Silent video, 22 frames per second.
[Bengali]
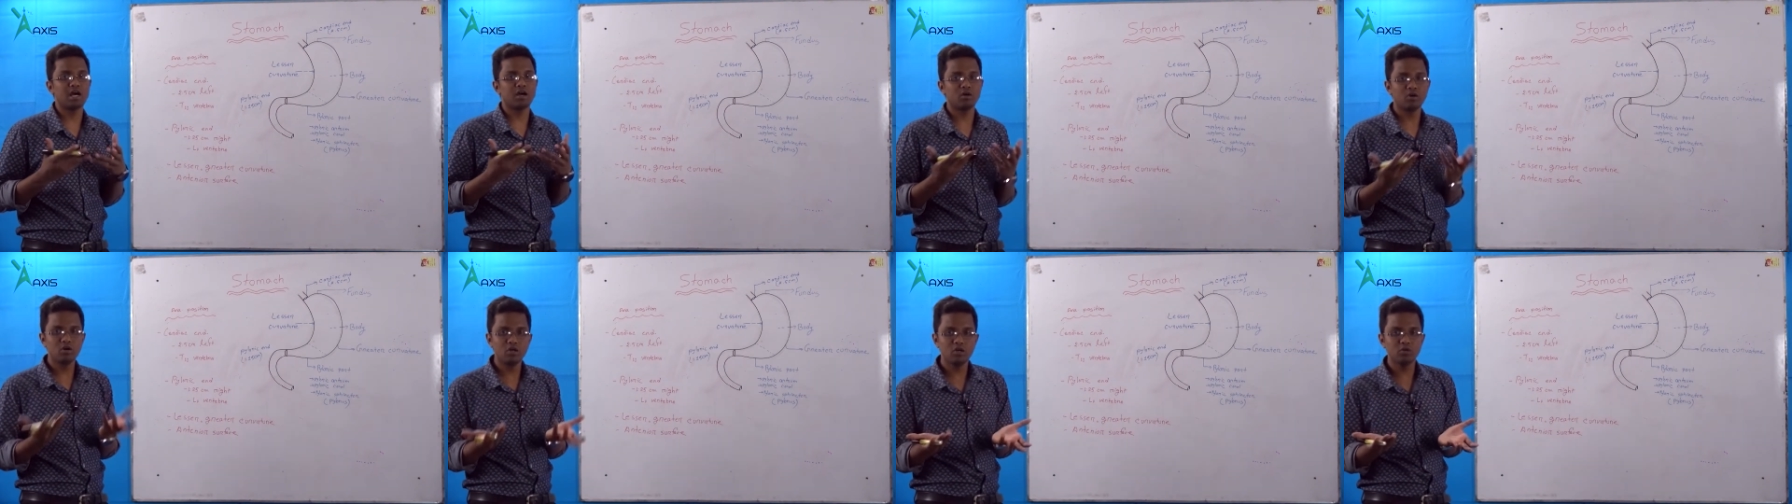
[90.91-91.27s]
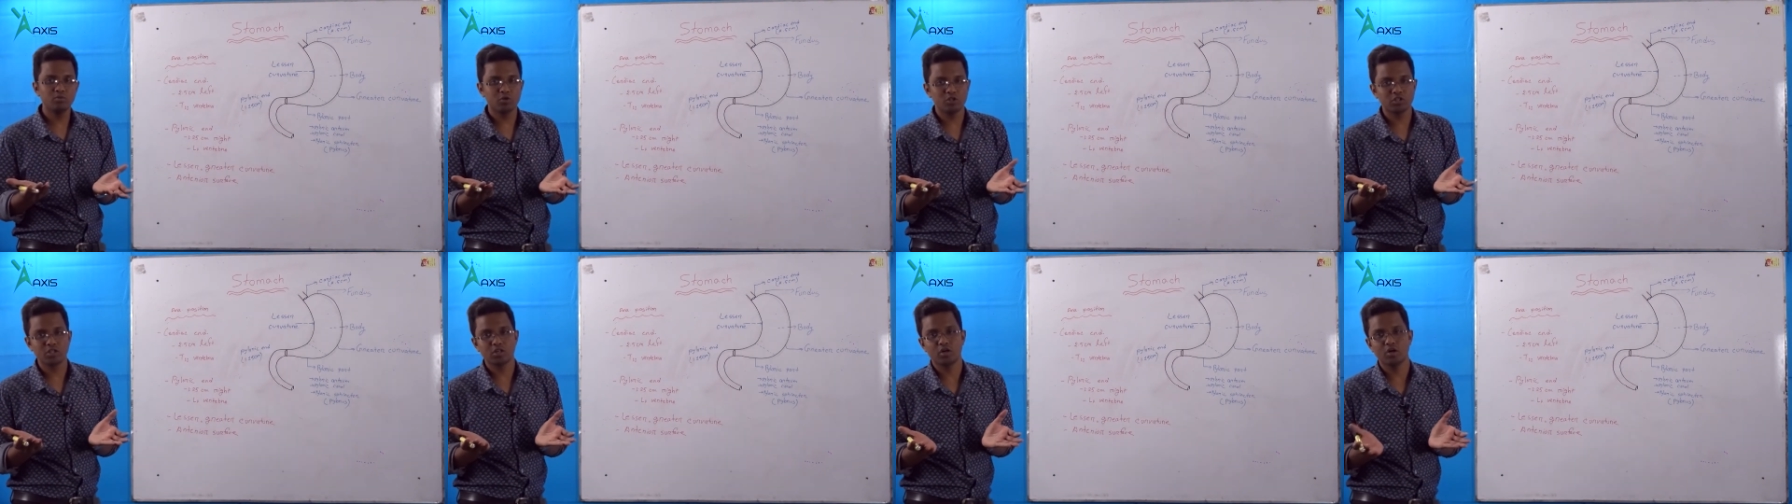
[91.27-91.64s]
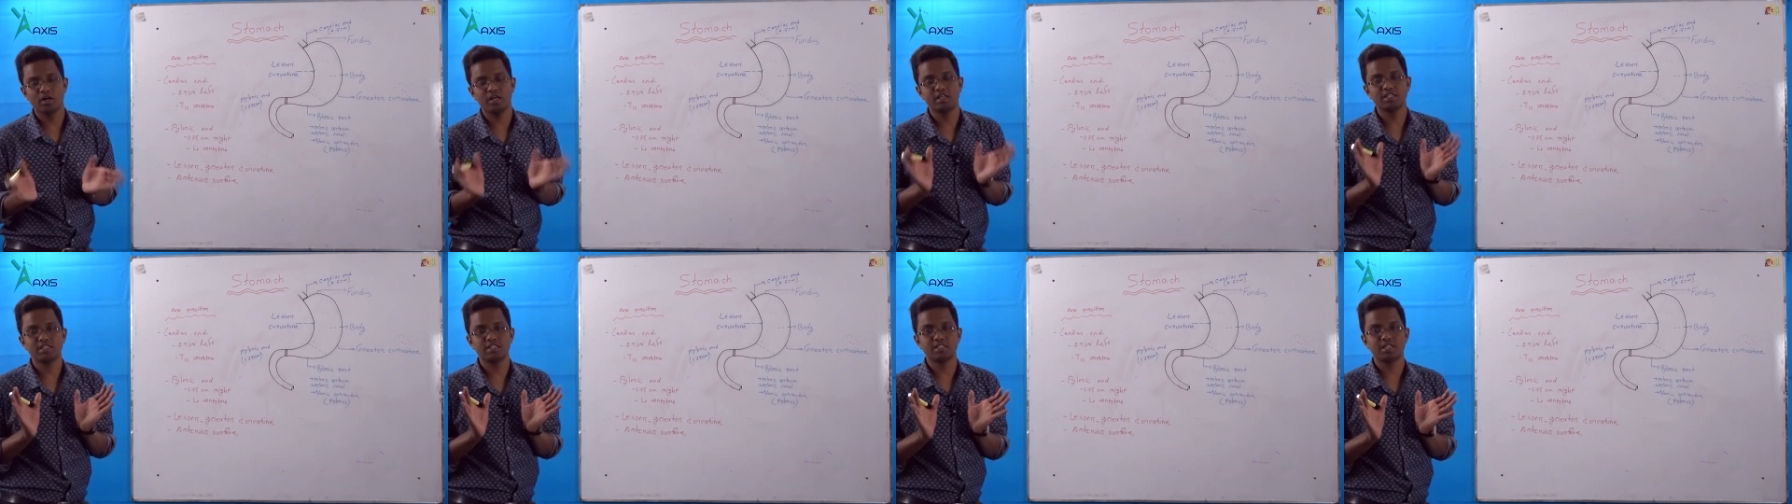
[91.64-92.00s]
না করলেও বলতে
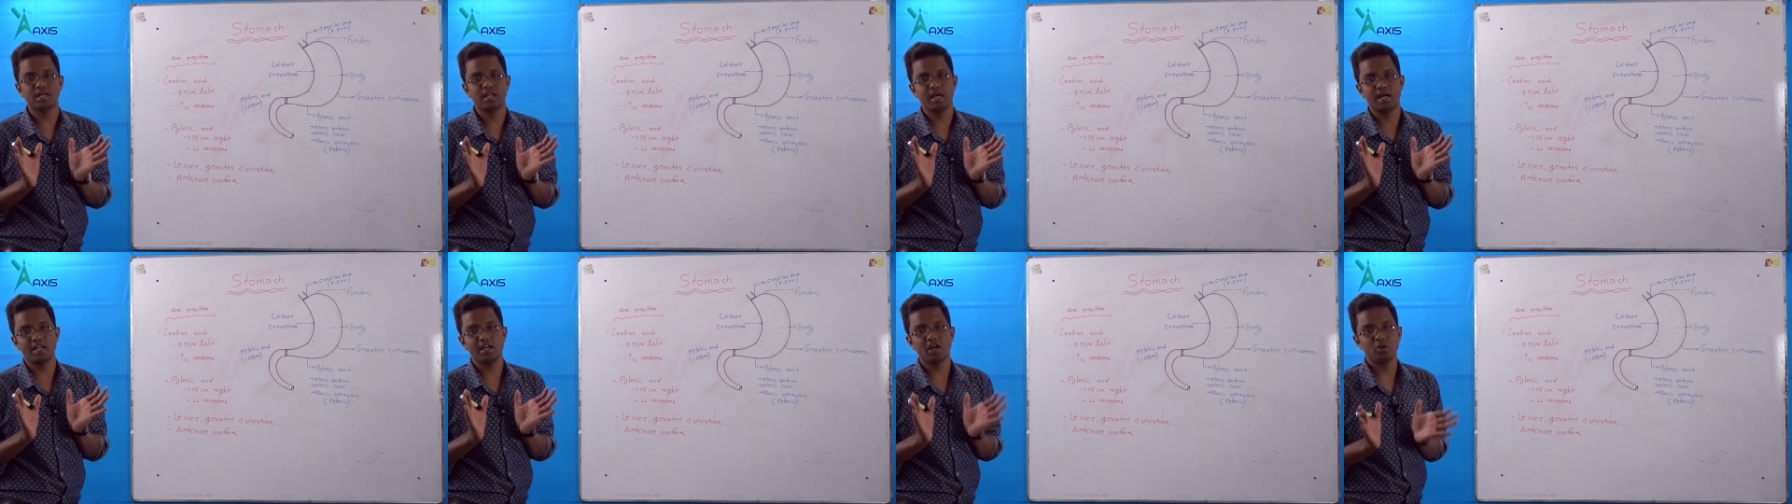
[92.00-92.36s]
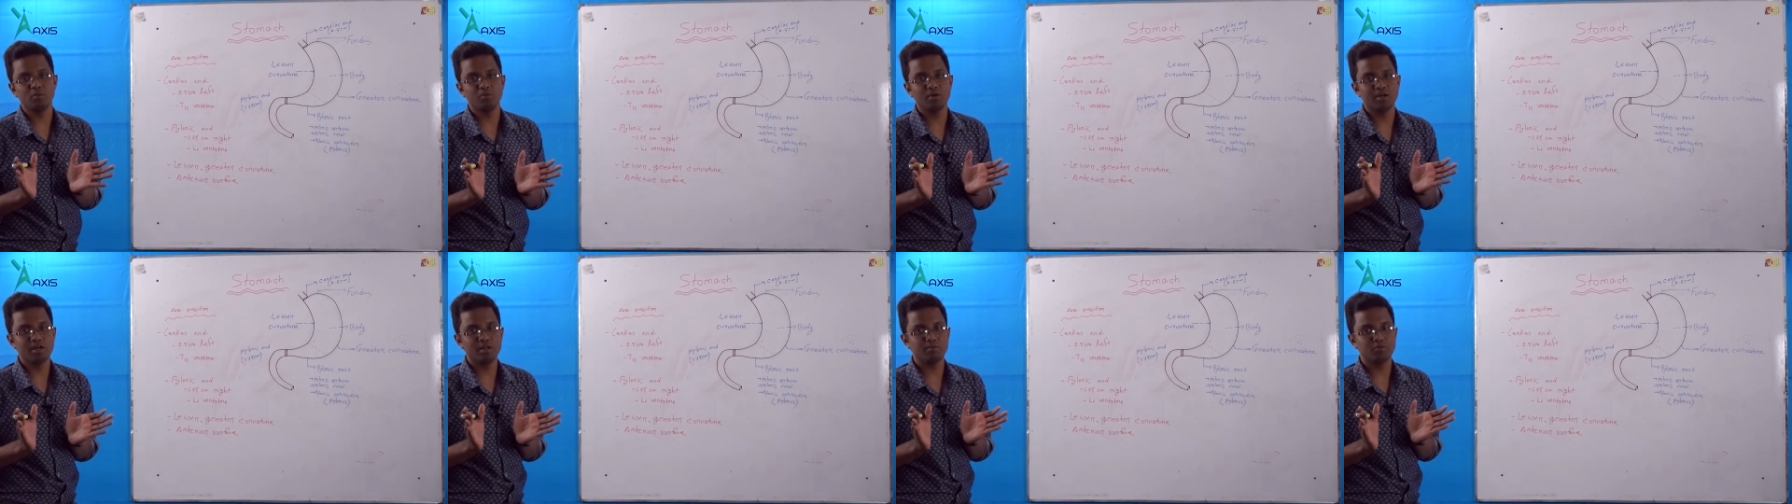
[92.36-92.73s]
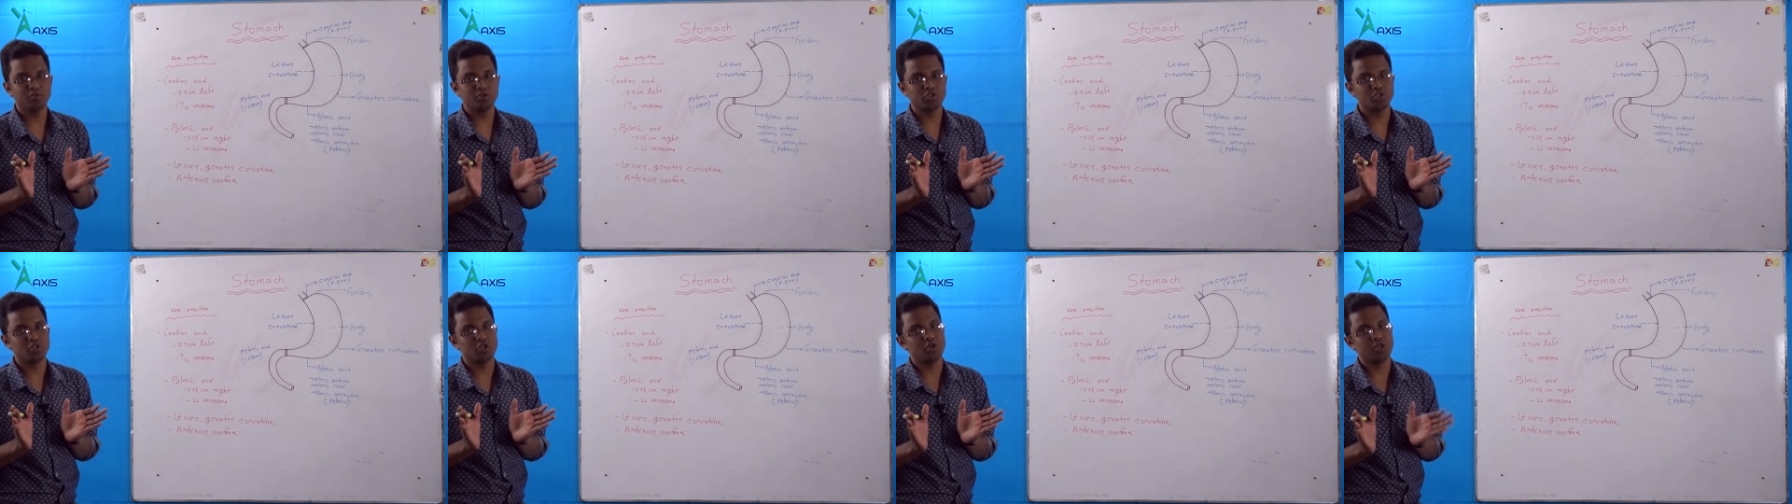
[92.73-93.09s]
হয় যে তার অ্যানাটমিক্যাল
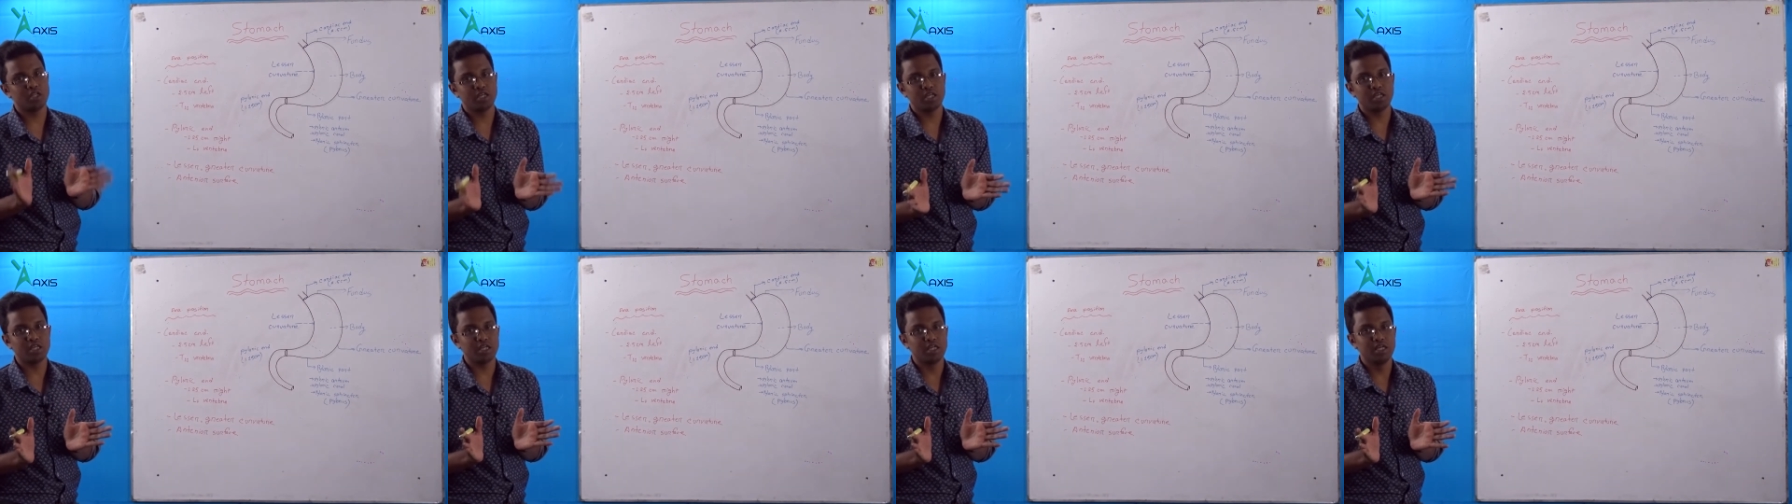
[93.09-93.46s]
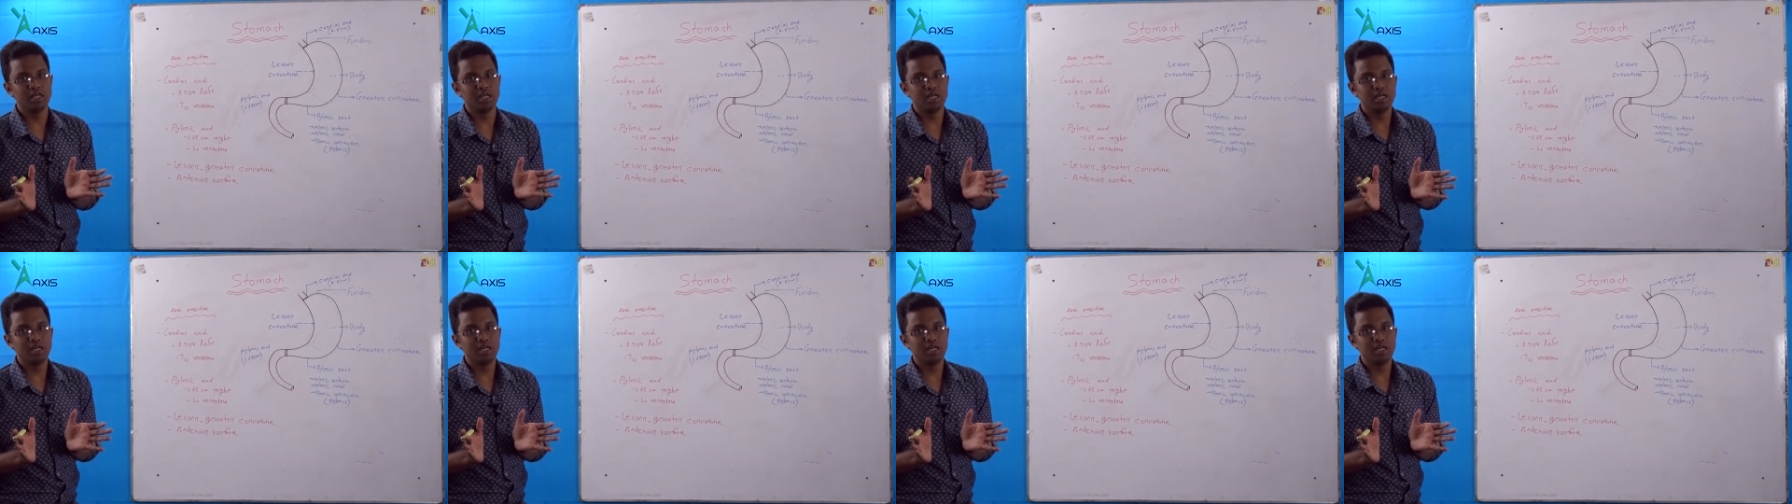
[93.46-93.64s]
পজিশনটি কী